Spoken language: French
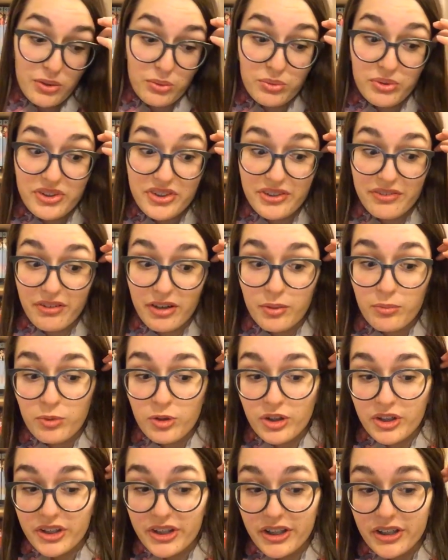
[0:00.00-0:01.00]
Oui, c'est
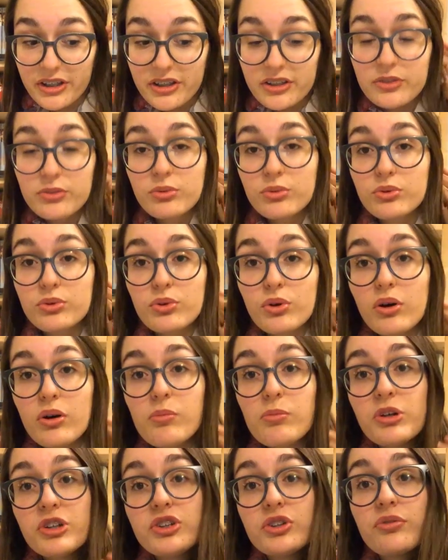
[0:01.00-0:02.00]
vraiment rien. Donc 3
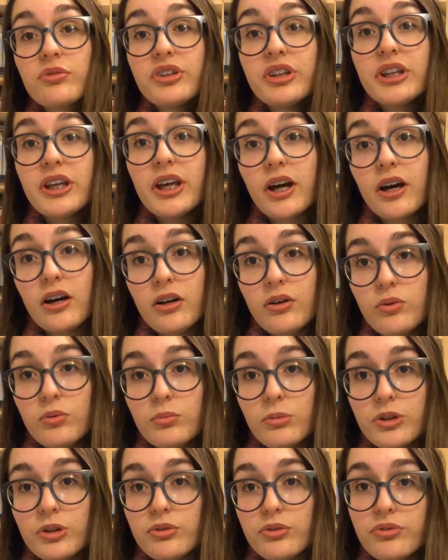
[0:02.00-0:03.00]
au mois de janvier, 1
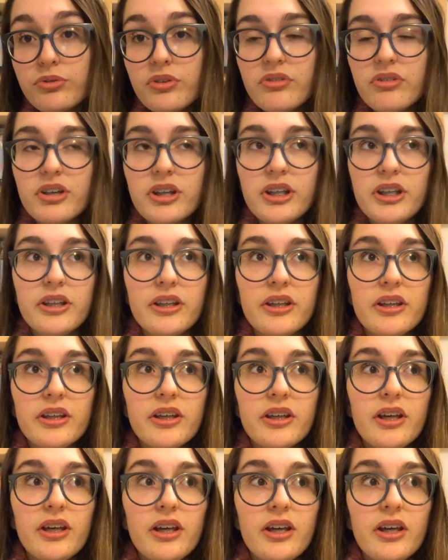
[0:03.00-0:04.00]
au mois de février.